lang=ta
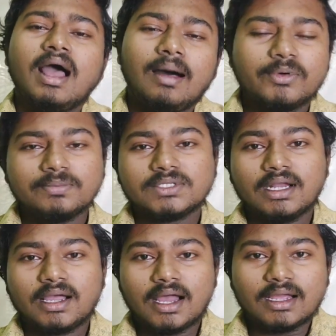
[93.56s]
அப்புறம்
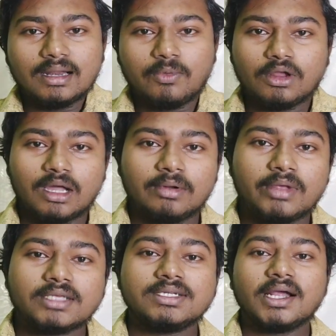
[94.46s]
சில காலங்கள் போனதுக்கப்புறம்
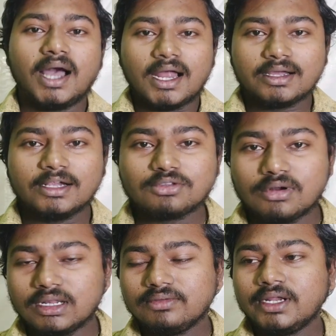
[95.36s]
அதாவது சில காலங்கள்னு
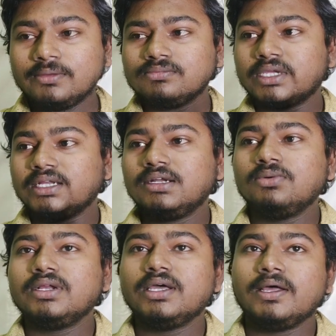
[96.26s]
சொல்கிறத விட கிட்டத்தட்ட
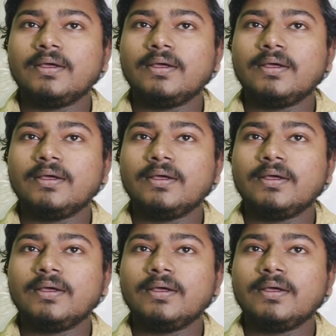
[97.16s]
ஒரு